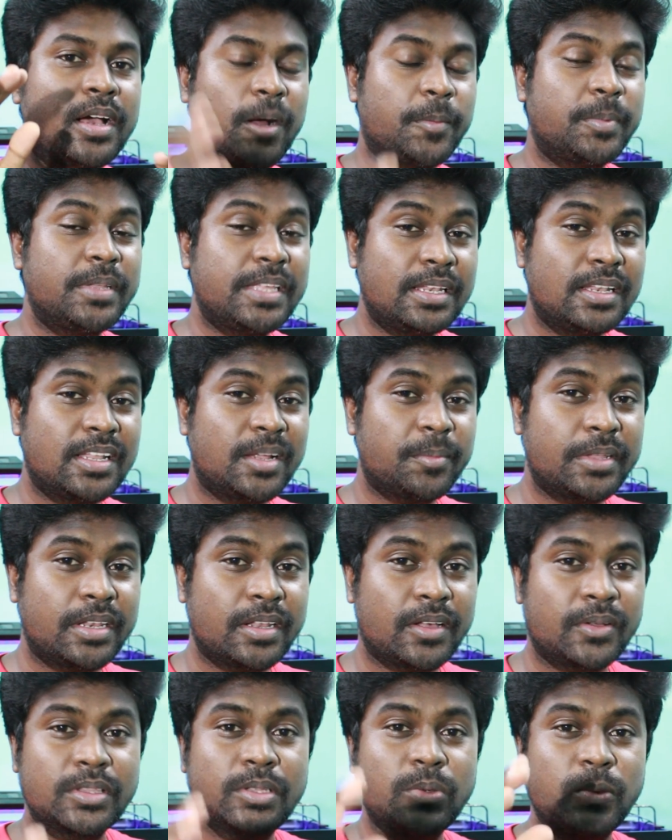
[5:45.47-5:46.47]
அப்படி இல்லை
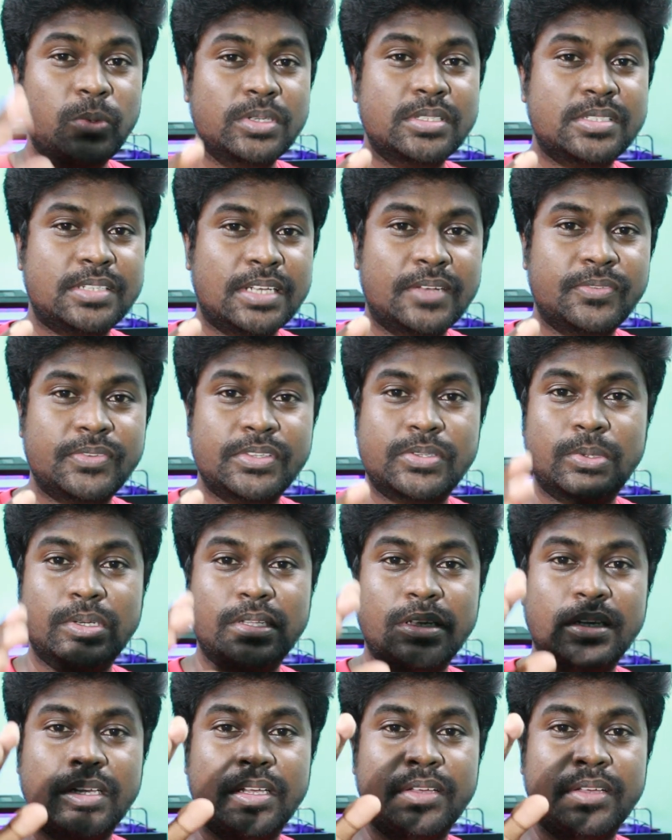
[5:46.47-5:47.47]
அப்படின்னா வந்து ஒரு ஸ்டார் ஃபிஷோட